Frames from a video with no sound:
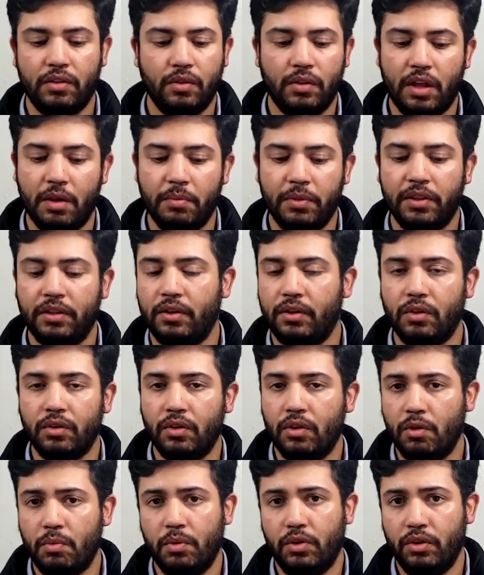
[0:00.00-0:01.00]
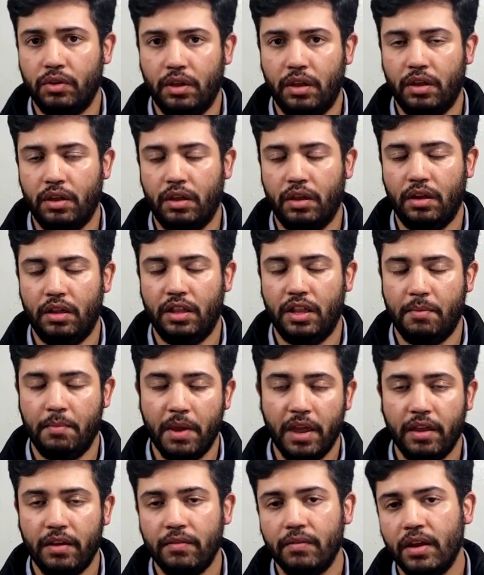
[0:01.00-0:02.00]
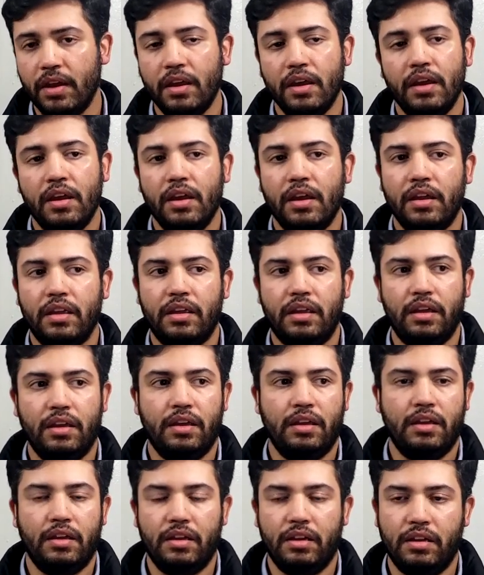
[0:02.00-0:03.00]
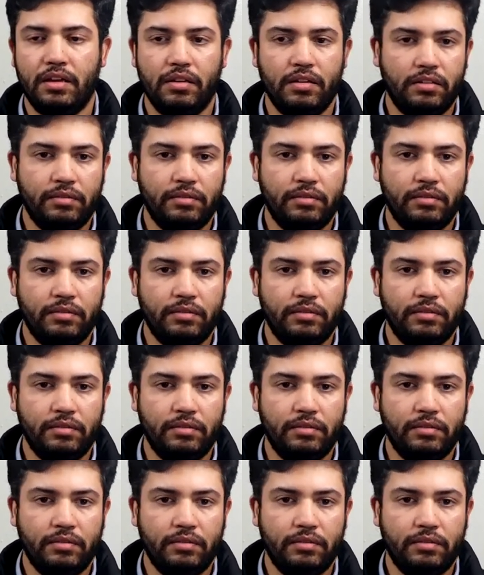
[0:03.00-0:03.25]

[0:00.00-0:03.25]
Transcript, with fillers: totalmente roto como el de May, que